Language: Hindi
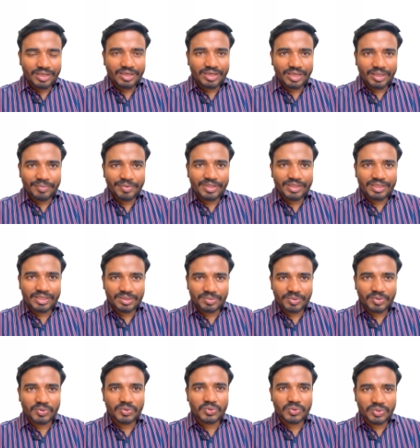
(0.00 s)
इवन इसमें
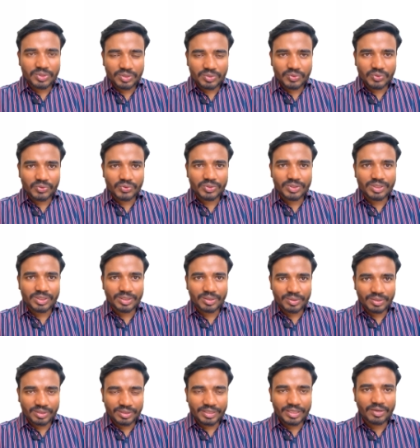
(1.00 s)
कुछ कुछ कुछ कुछ
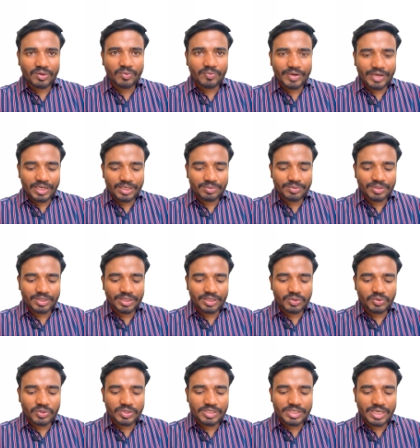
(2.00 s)
ट्रेडोफाइट में ना
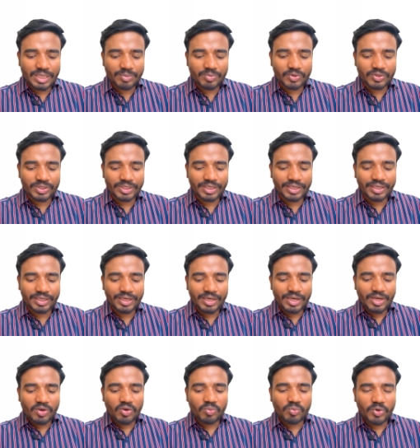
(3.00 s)
जो स्टेम होता है
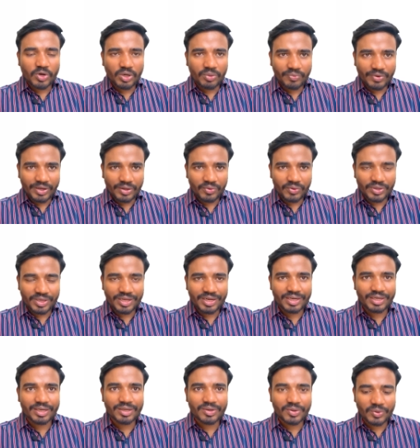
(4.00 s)
वो मॉडिफाई होकर
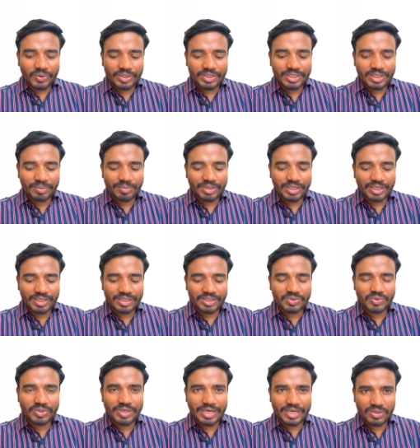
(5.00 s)
अंडरग्राउंड स्टेम बनाता है
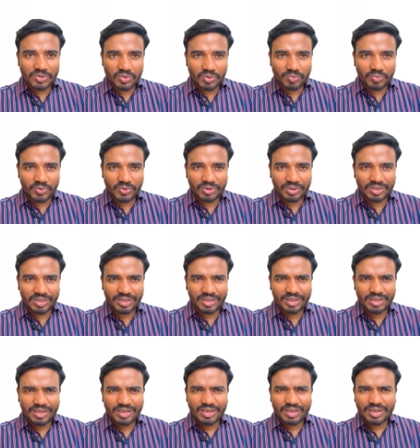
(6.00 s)
इसको राइजोम बोलते हैं
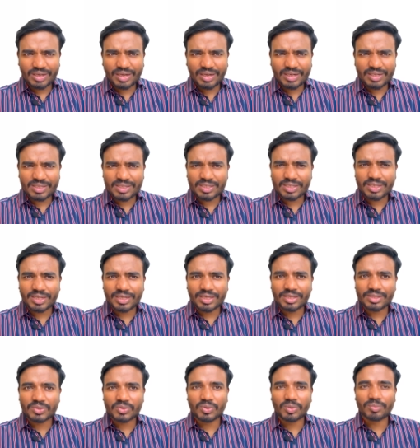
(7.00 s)
कहीं डिस्कस करेंगे
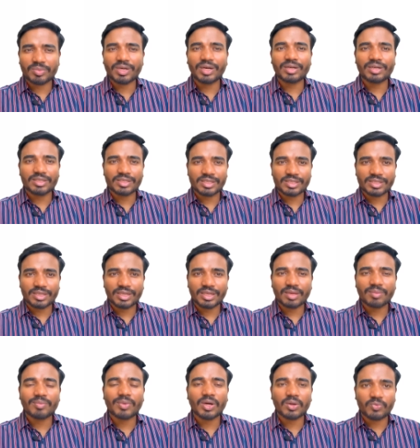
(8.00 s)
इसको हम कहाँ डिस्कस करेंगे
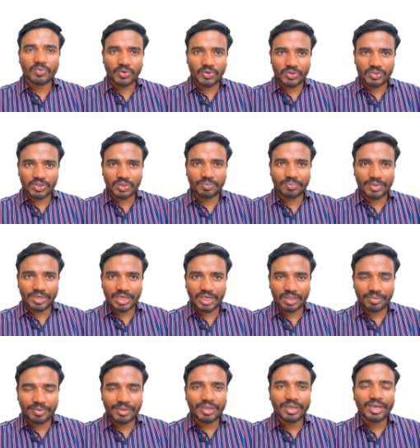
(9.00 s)
मॉर्फोलॉजी ऑफ प्लांट
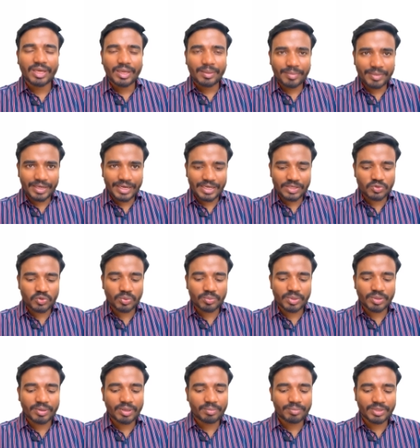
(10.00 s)
में मैं राइजोम
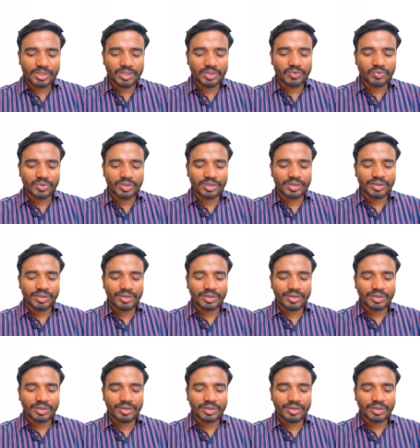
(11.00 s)
के बारे में बताऊँगा